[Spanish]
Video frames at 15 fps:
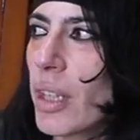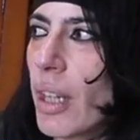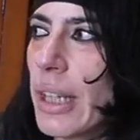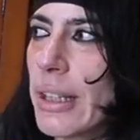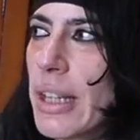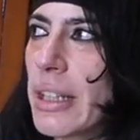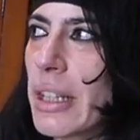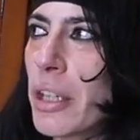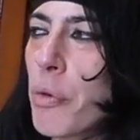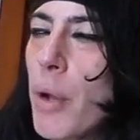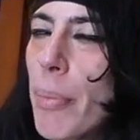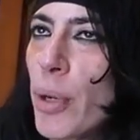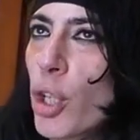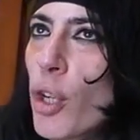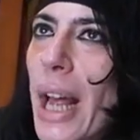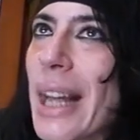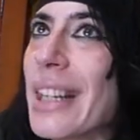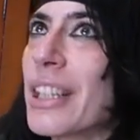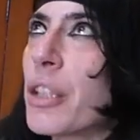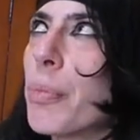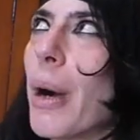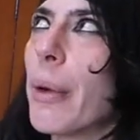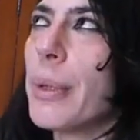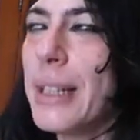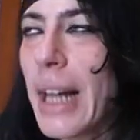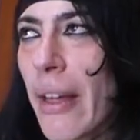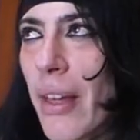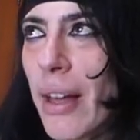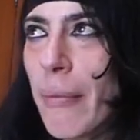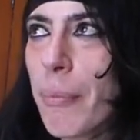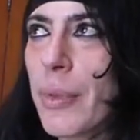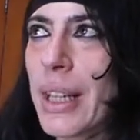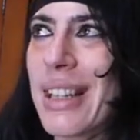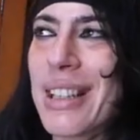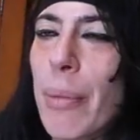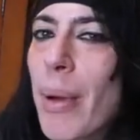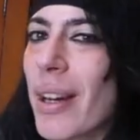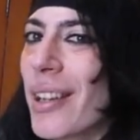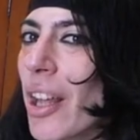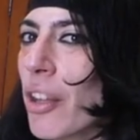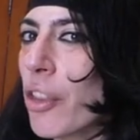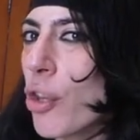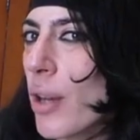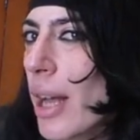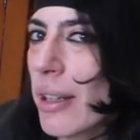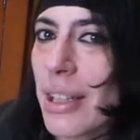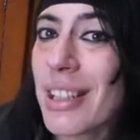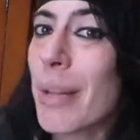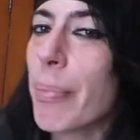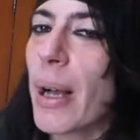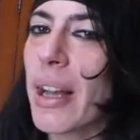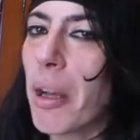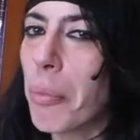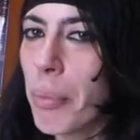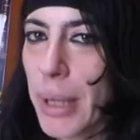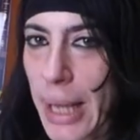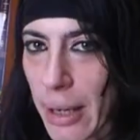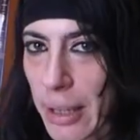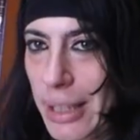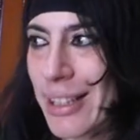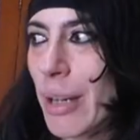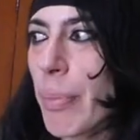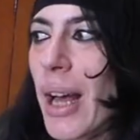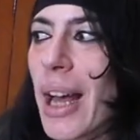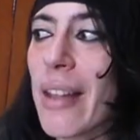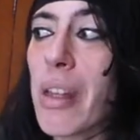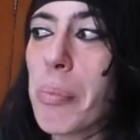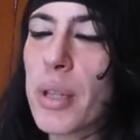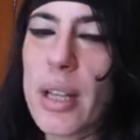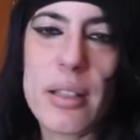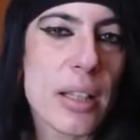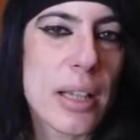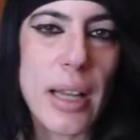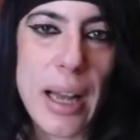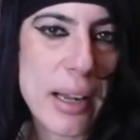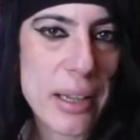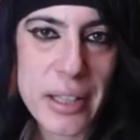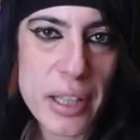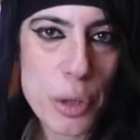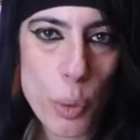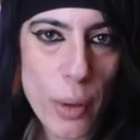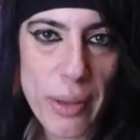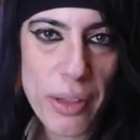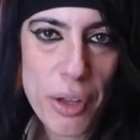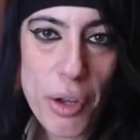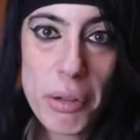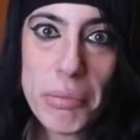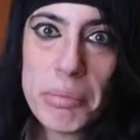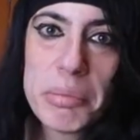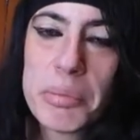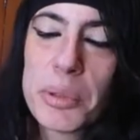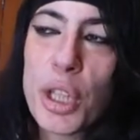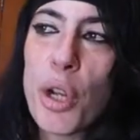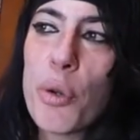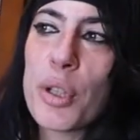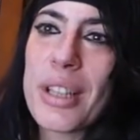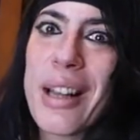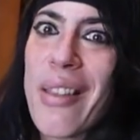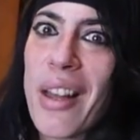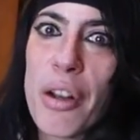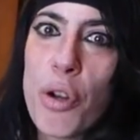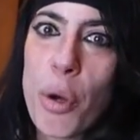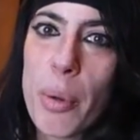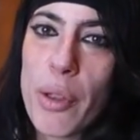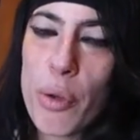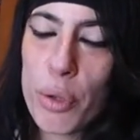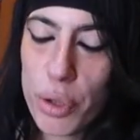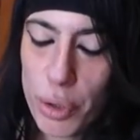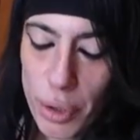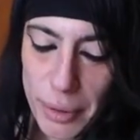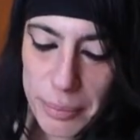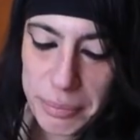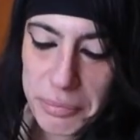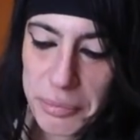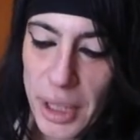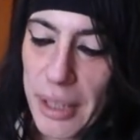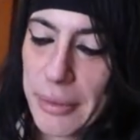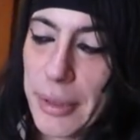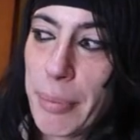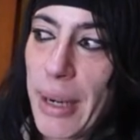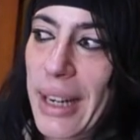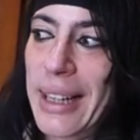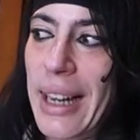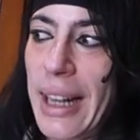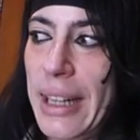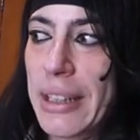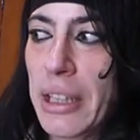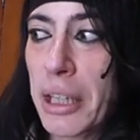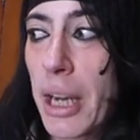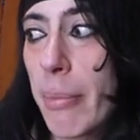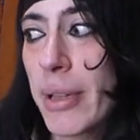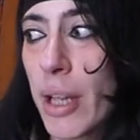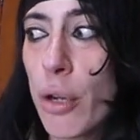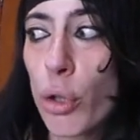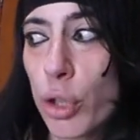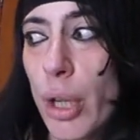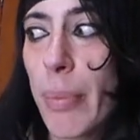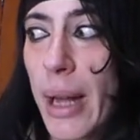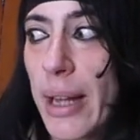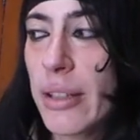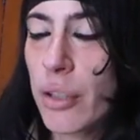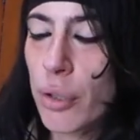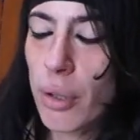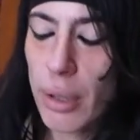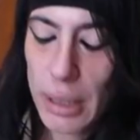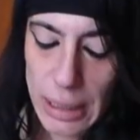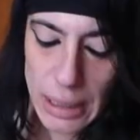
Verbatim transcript: y tienes que ser una persona espabilada, que sepa reaccionar, que sepa cambiar, que sepa adaptarse a la situación. No es nada novedoso. para que la gente realmente no sepa eso.